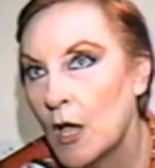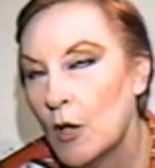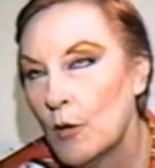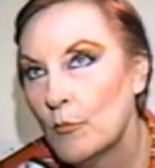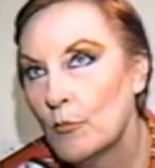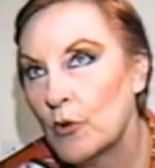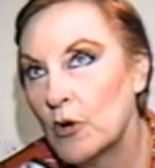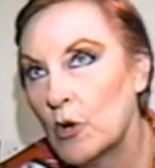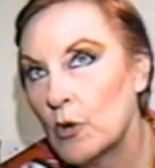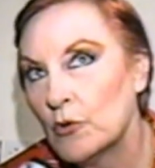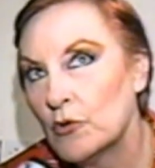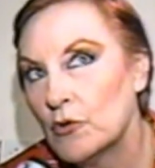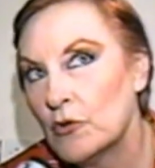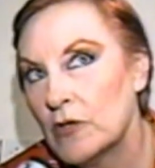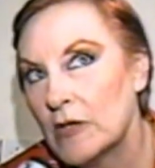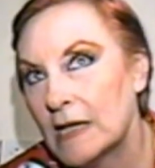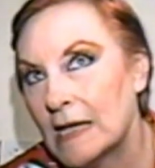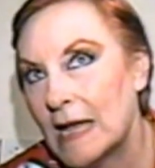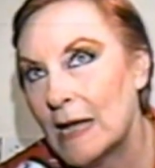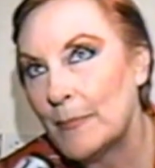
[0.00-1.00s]
Bueno, yo
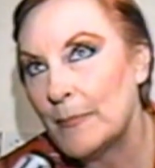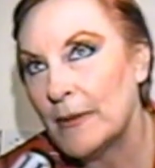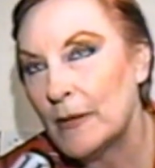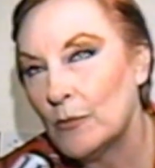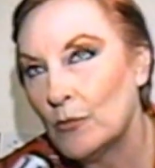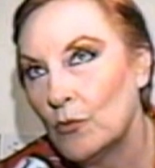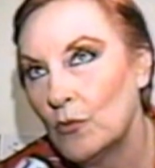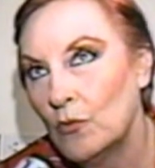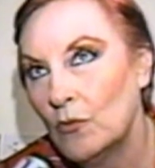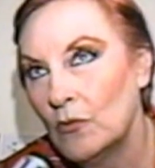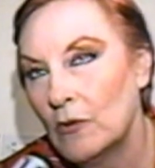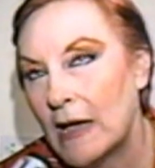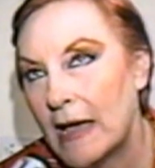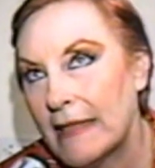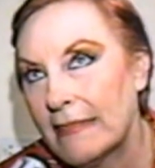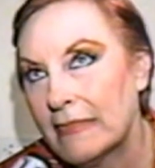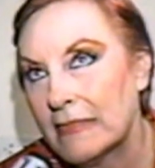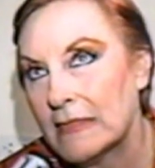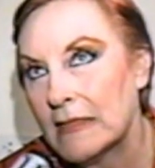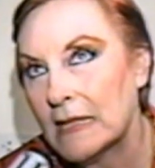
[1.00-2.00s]
llegué al Perú
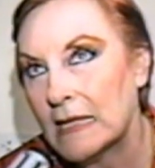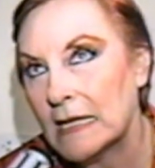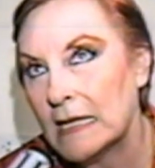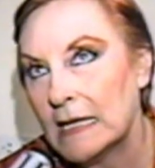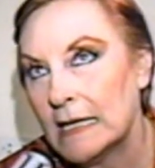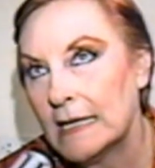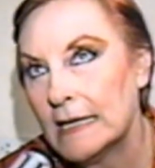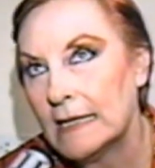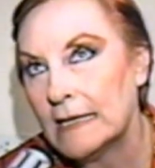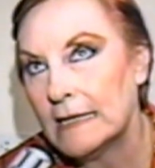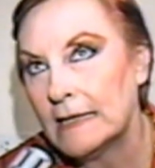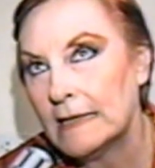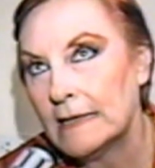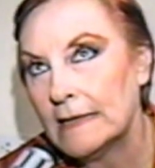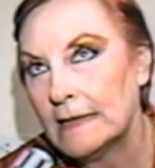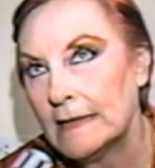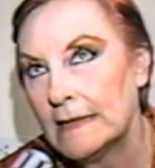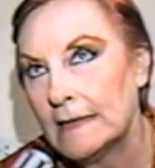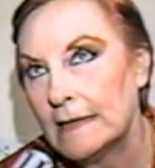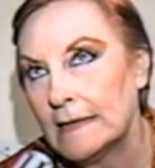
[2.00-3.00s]

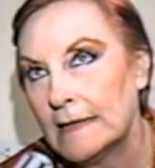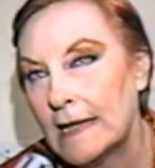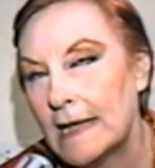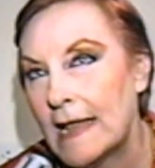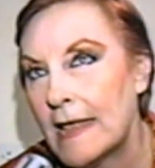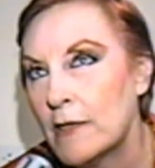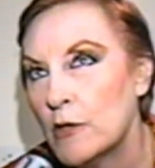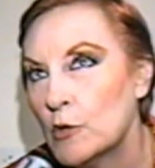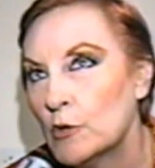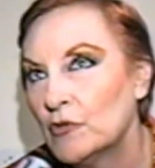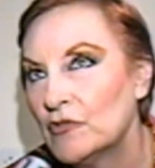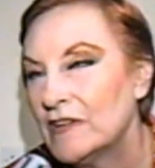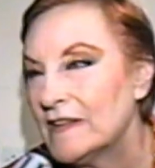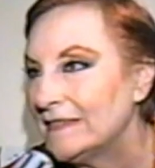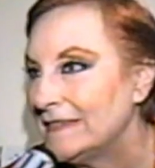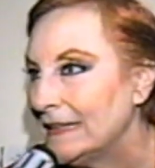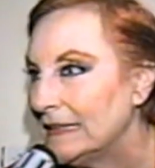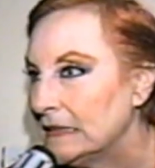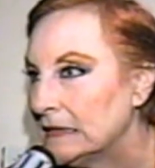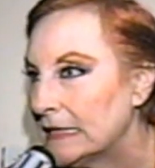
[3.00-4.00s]
hace en el año
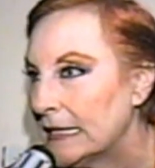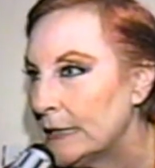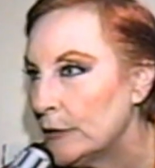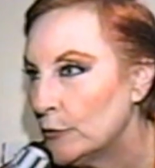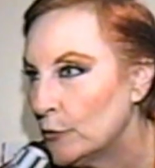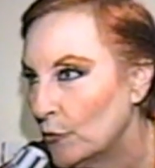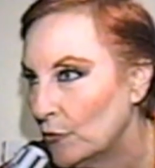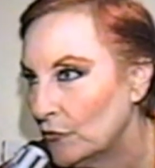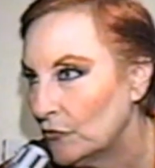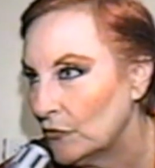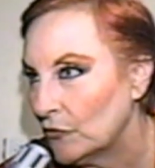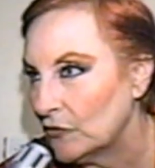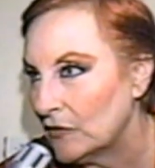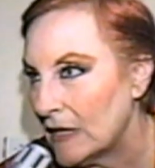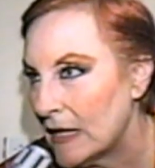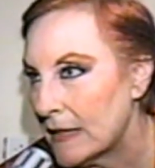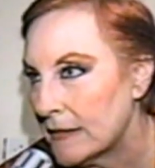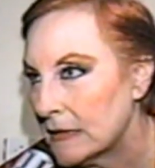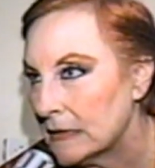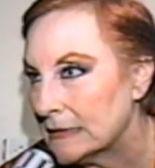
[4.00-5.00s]
62, o
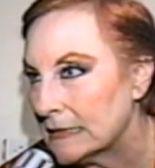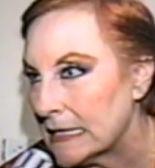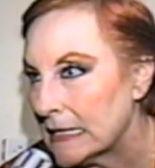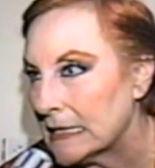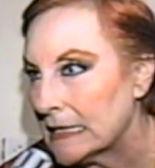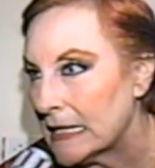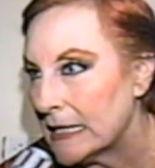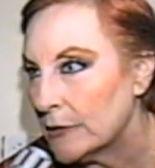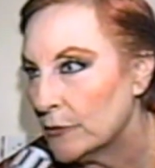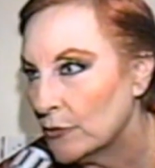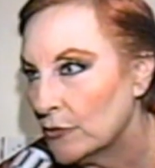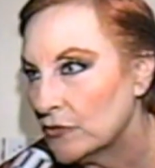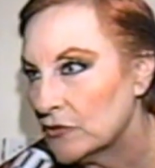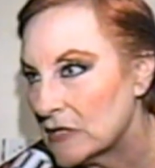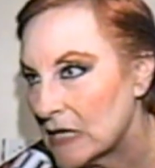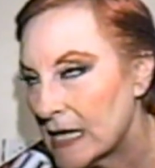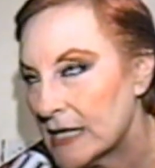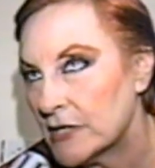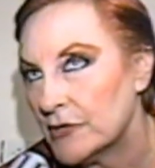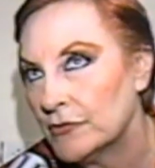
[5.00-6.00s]
sea, hace 32
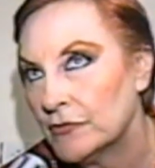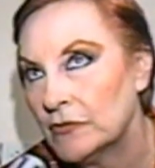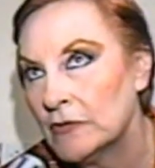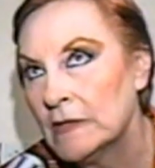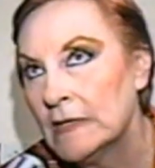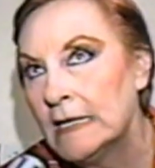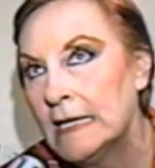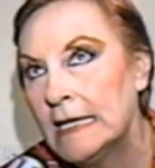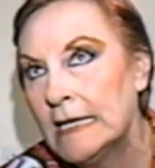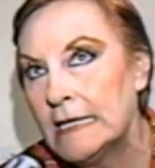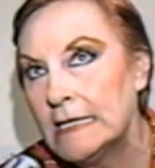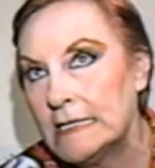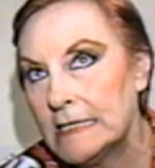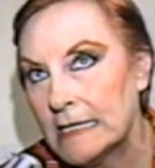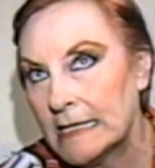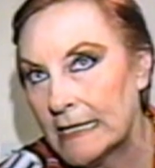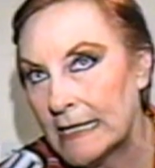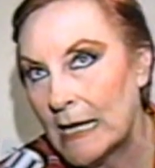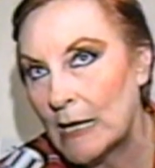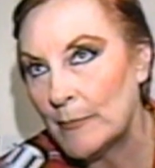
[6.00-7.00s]
años
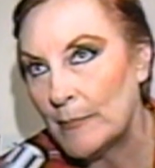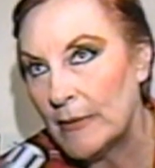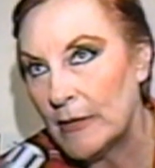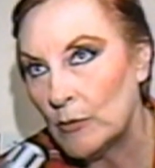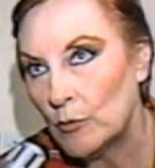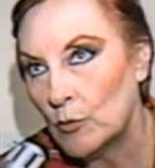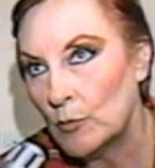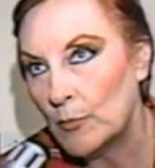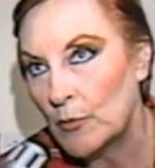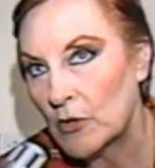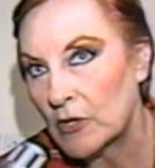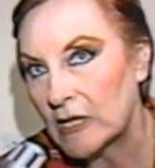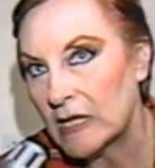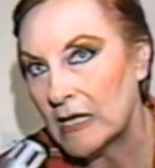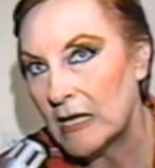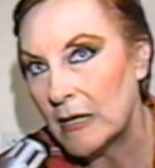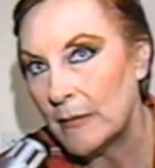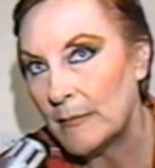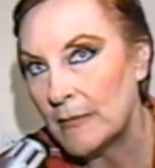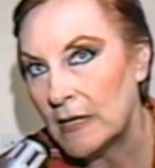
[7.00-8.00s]
llegué al Perú
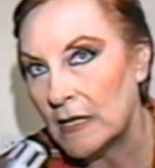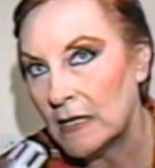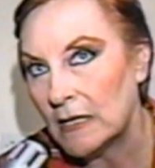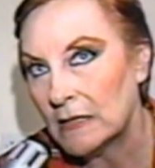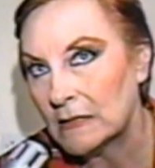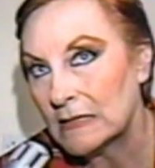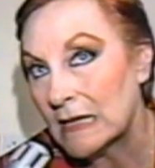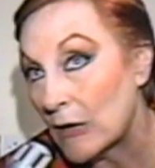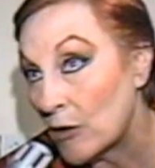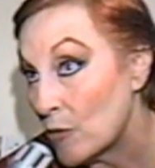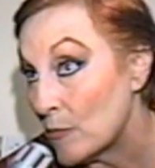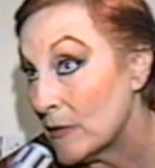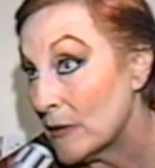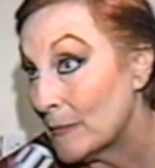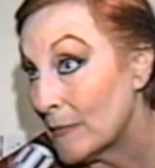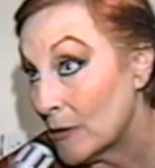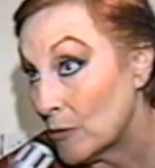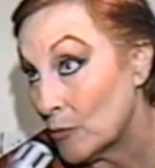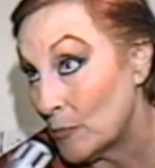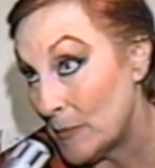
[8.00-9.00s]
porque me trajo mi
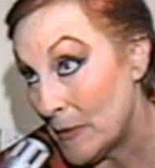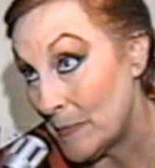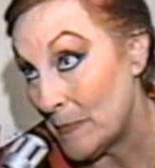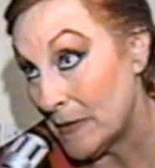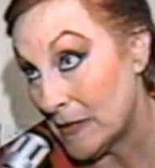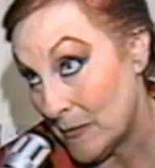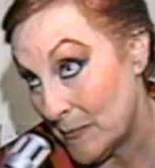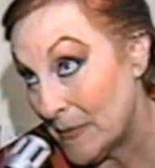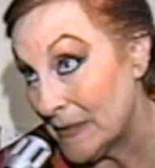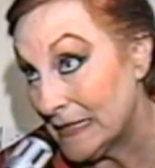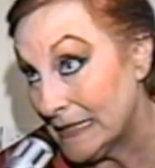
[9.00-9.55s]
hermano Pepe, que en paz